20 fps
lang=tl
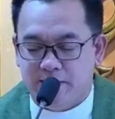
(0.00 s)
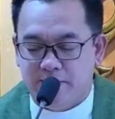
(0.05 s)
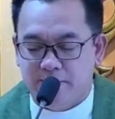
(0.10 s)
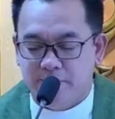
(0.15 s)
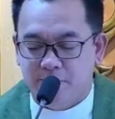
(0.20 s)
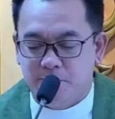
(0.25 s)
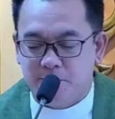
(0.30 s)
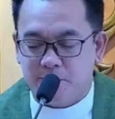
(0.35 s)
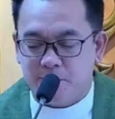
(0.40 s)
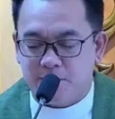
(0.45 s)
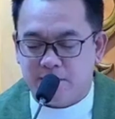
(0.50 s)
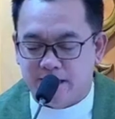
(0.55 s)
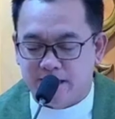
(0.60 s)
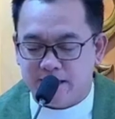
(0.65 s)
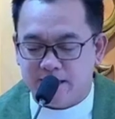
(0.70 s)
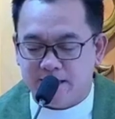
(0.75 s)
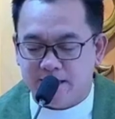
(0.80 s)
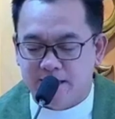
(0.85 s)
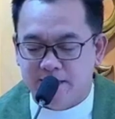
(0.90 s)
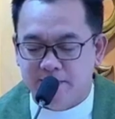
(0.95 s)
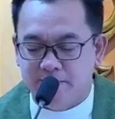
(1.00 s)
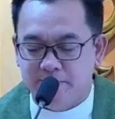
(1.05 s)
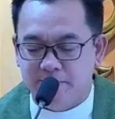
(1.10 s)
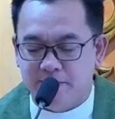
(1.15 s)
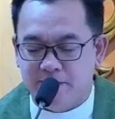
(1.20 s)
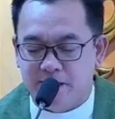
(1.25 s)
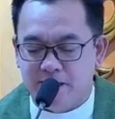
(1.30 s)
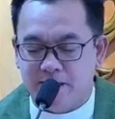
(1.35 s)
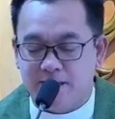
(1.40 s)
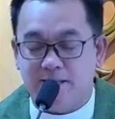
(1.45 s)
uh,
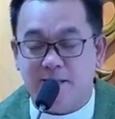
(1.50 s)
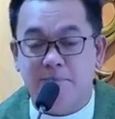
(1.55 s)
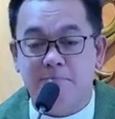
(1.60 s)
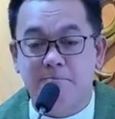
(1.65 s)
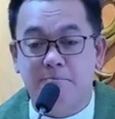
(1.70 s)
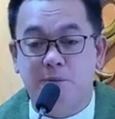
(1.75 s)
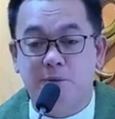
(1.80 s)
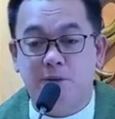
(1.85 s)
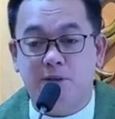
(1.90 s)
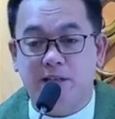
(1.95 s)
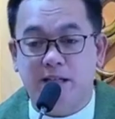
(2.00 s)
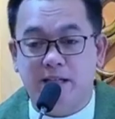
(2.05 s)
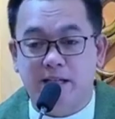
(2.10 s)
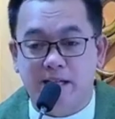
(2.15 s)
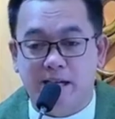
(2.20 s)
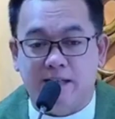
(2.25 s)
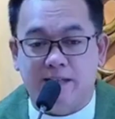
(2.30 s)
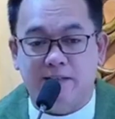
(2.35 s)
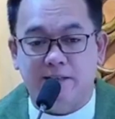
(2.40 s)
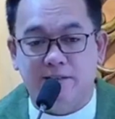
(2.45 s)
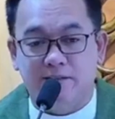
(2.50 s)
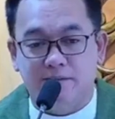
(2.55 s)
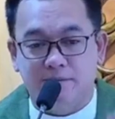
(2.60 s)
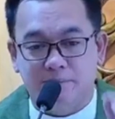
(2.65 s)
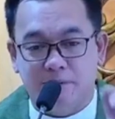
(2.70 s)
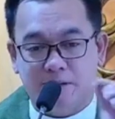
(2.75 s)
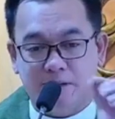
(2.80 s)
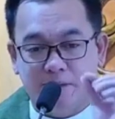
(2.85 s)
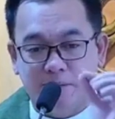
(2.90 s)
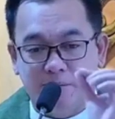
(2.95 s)
mustasa na isang butil lang,
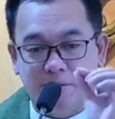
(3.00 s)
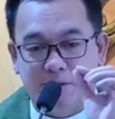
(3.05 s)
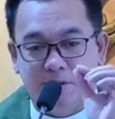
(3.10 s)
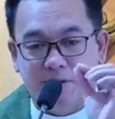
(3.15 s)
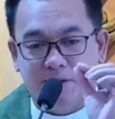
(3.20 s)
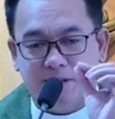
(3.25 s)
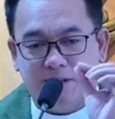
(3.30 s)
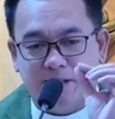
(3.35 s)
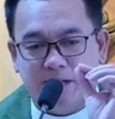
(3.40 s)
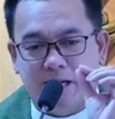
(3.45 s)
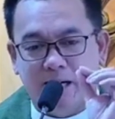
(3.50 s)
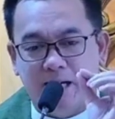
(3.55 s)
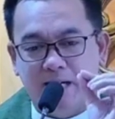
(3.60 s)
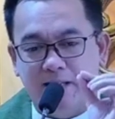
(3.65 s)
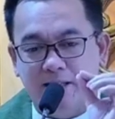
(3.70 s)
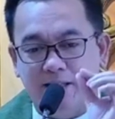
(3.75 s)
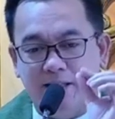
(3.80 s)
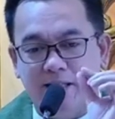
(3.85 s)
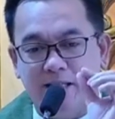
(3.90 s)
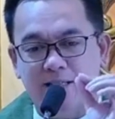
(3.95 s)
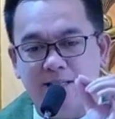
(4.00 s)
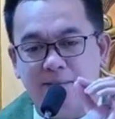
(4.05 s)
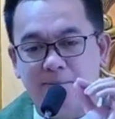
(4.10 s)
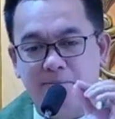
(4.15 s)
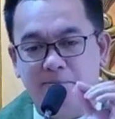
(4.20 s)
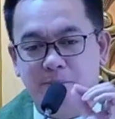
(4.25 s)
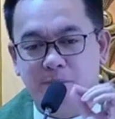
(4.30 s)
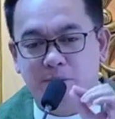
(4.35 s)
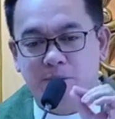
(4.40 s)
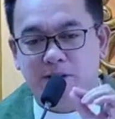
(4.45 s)
no? Pero mo, kahit
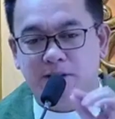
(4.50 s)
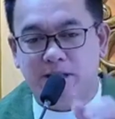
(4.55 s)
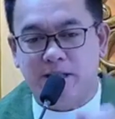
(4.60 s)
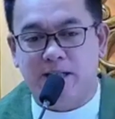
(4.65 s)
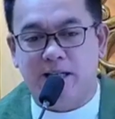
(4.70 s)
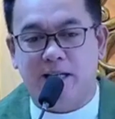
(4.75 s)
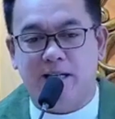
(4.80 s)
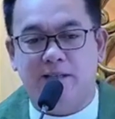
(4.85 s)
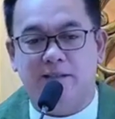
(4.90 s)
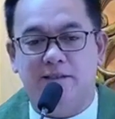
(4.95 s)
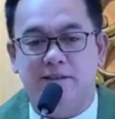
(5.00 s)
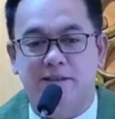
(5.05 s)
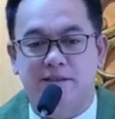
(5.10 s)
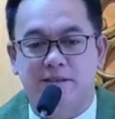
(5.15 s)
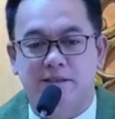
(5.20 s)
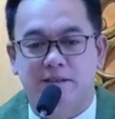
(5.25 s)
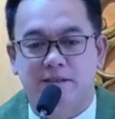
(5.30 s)
isang butil lang.